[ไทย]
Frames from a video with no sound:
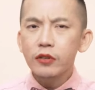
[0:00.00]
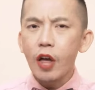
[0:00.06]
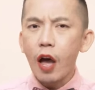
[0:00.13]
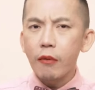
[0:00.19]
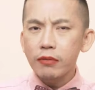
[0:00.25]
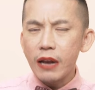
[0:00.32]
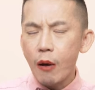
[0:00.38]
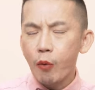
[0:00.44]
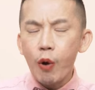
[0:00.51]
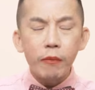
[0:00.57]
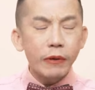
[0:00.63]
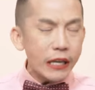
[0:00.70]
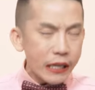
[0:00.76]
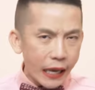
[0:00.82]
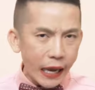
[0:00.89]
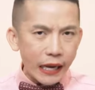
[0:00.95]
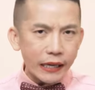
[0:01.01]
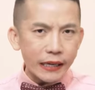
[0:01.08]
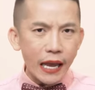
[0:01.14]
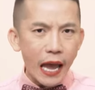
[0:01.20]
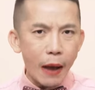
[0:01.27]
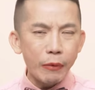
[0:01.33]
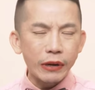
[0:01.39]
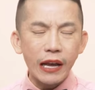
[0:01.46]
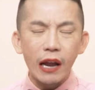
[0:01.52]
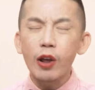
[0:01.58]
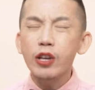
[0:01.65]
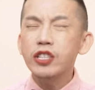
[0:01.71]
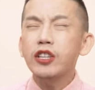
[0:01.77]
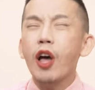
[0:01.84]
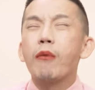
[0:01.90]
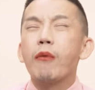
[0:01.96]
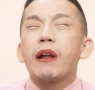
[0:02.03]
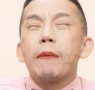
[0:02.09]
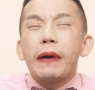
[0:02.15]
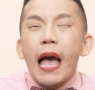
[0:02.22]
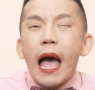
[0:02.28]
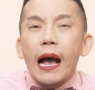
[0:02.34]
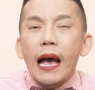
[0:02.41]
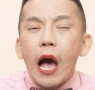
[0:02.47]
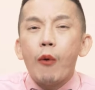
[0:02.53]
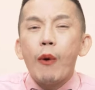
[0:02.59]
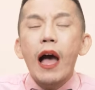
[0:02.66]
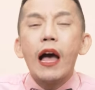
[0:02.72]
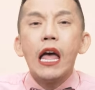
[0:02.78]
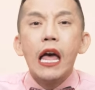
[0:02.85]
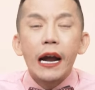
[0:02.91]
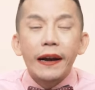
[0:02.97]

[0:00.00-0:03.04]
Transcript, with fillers: ตอบกลับความคิดเห็นนะคะเหมือนกับเราจะตอบกลับไปหาเขาว่า